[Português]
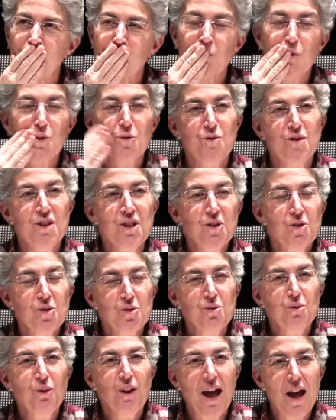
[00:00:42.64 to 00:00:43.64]
dos
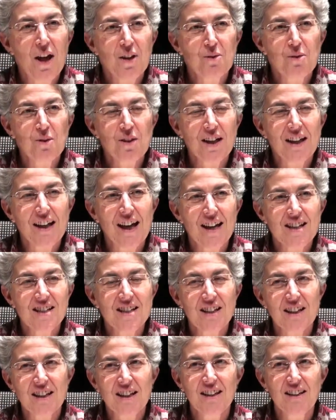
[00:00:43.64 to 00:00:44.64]
vizinhos do lado da
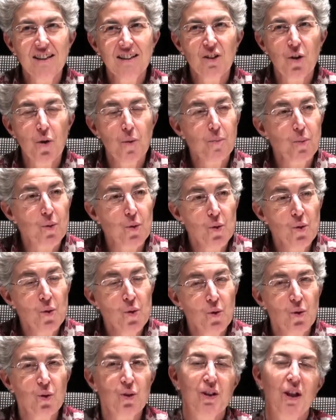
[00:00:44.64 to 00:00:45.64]
casa que ele
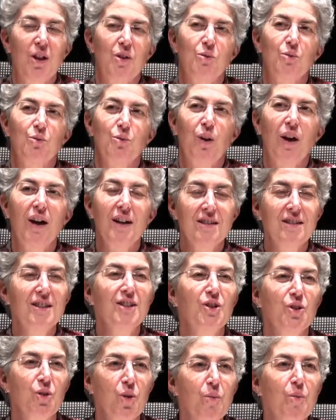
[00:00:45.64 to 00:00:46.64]
comprou. Coitado, o
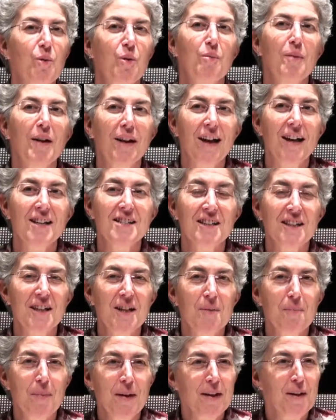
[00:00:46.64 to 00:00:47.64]
Ratzinger comprou uma casa que
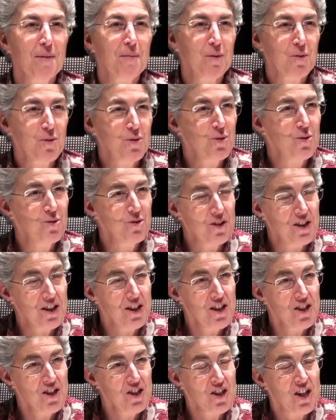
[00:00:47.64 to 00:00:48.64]
era para acabar os seus
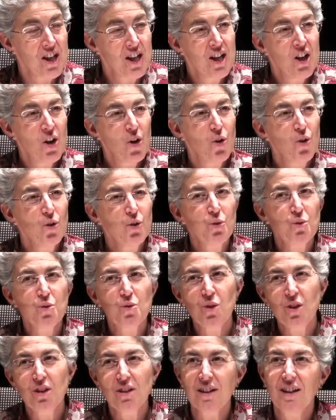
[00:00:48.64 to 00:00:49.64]
dias, onde o
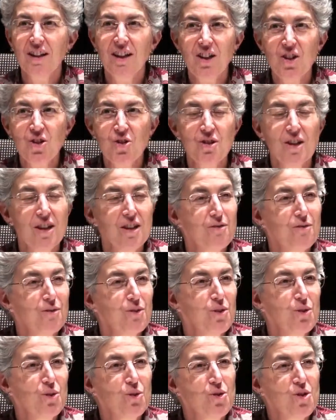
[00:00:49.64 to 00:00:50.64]
sonho dele era estudar
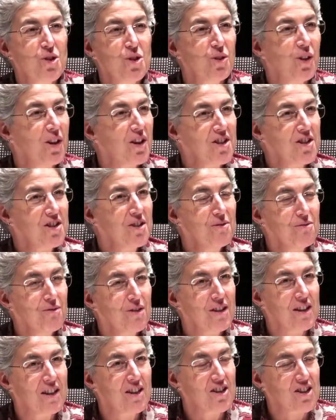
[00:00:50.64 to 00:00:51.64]
teologia o resto da
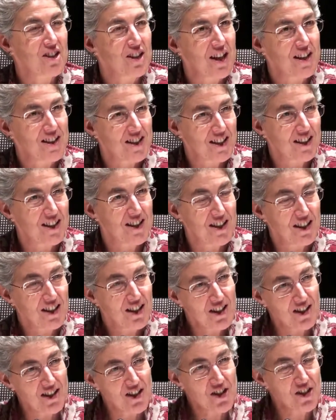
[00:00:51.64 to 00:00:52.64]
vida. Essa
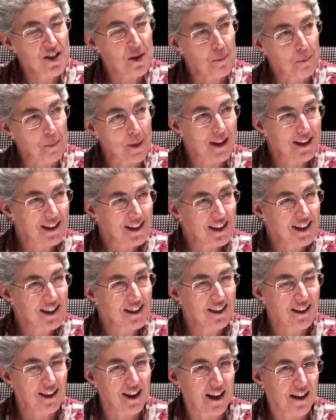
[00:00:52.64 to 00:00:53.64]
casinha existe em
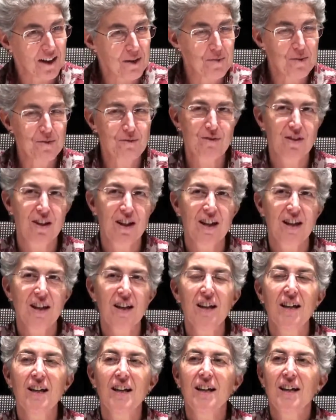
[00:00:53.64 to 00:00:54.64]
Pentling, lá na
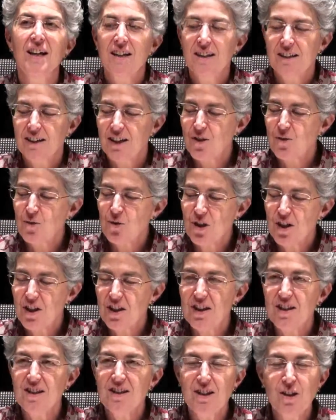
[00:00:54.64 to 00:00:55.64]
Baviera. Tem um
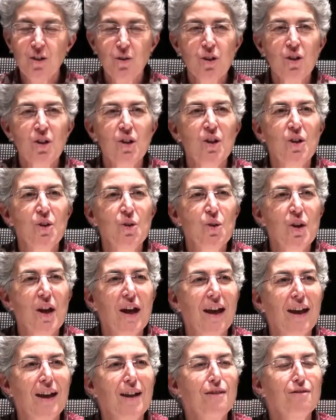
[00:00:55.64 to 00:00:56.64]
jardinzinho
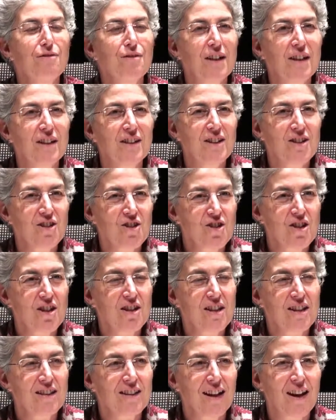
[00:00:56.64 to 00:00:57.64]
na relva desse
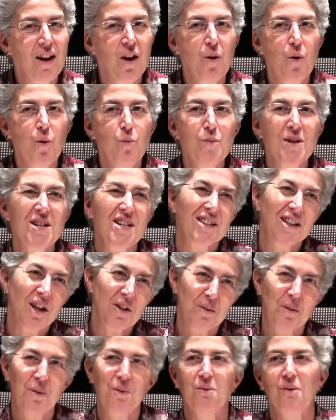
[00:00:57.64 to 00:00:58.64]
jardim tem lá uma
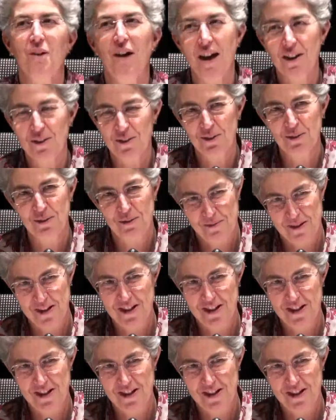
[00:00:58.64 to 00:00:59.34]
estátua de um gato.